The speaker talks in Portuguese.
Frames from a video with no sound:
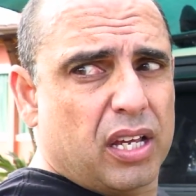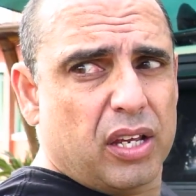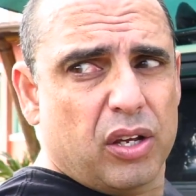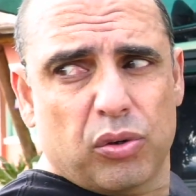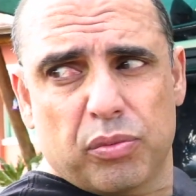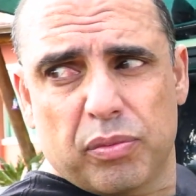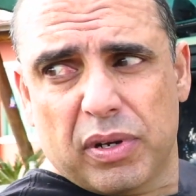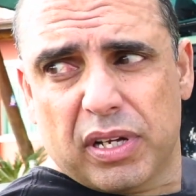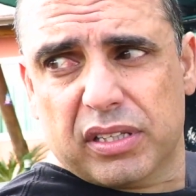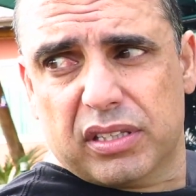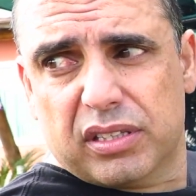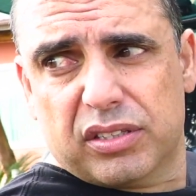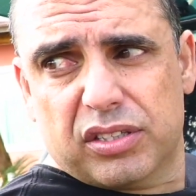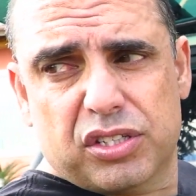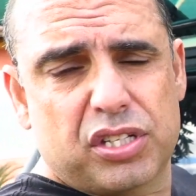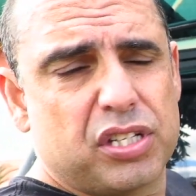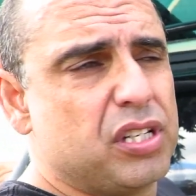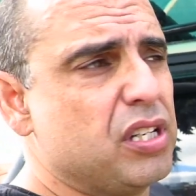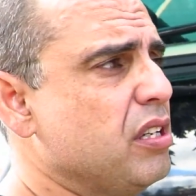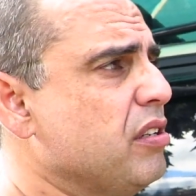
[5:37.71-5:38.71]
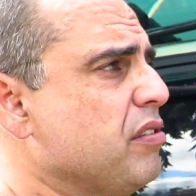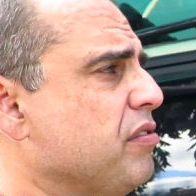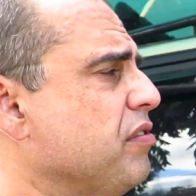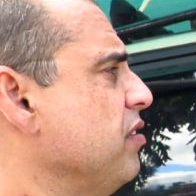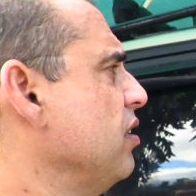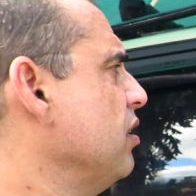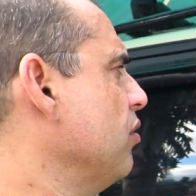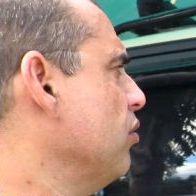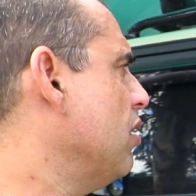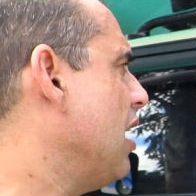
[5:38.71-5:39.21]
Eu
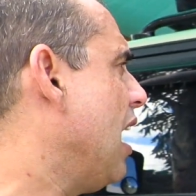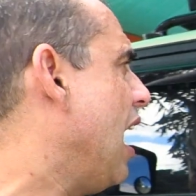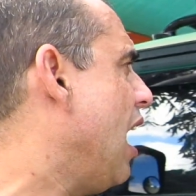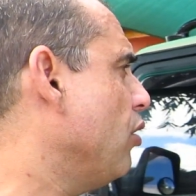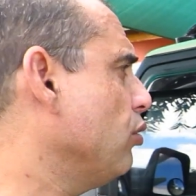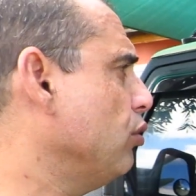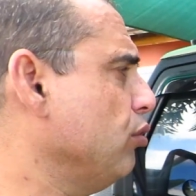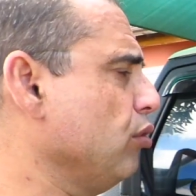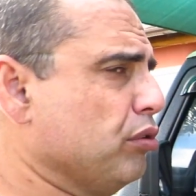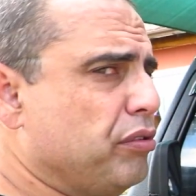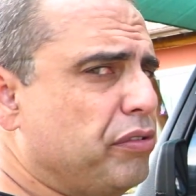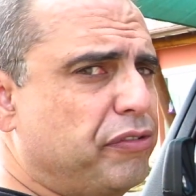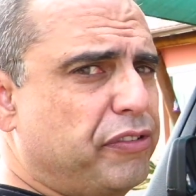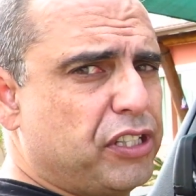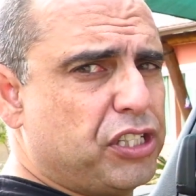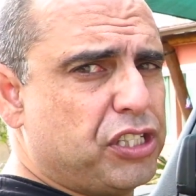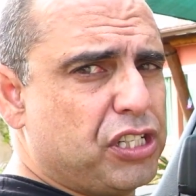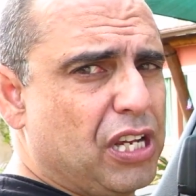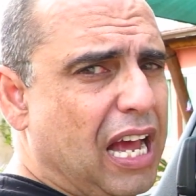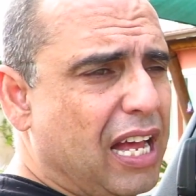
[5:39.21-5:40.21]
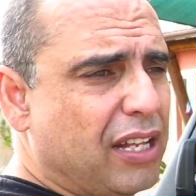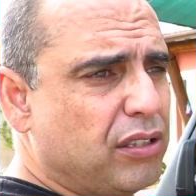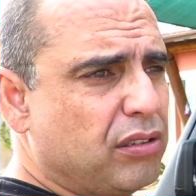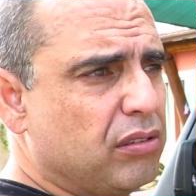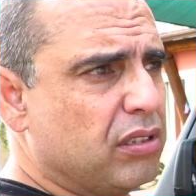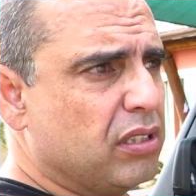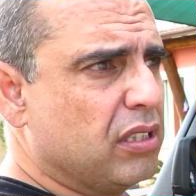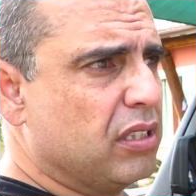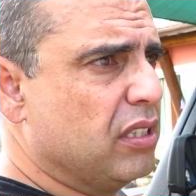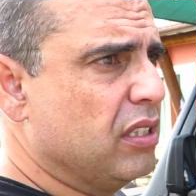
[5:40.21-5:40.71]
mantive o carro todo fechado,
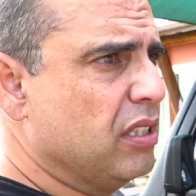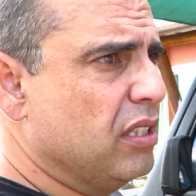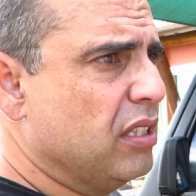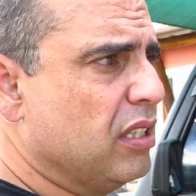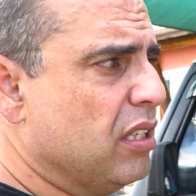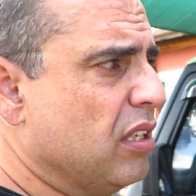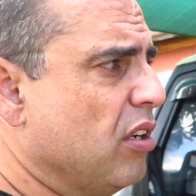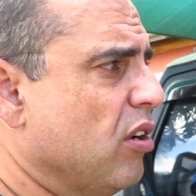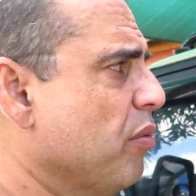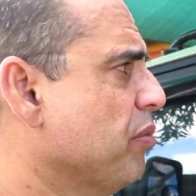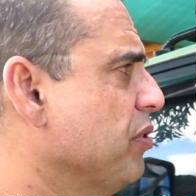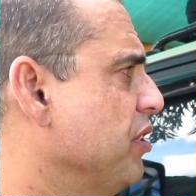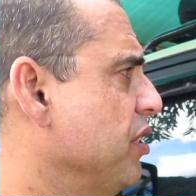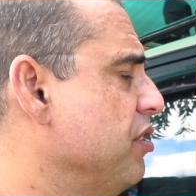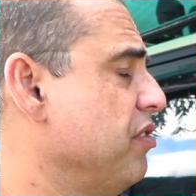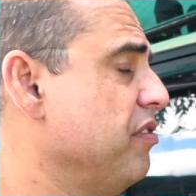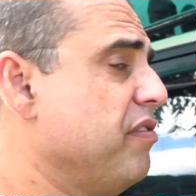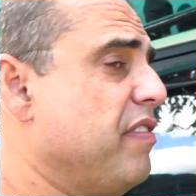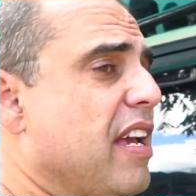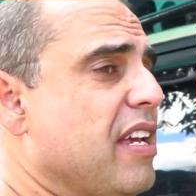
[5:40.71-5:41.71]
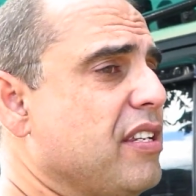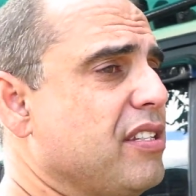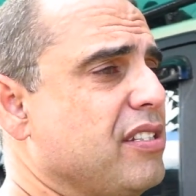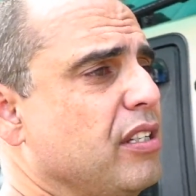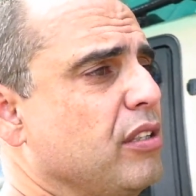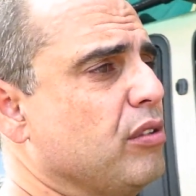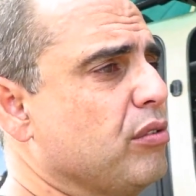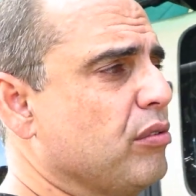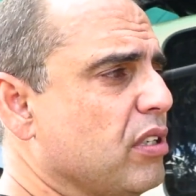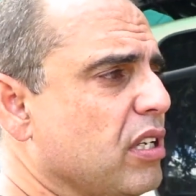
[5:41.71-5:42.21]
como se
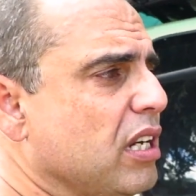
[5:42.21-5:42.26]
estivesse no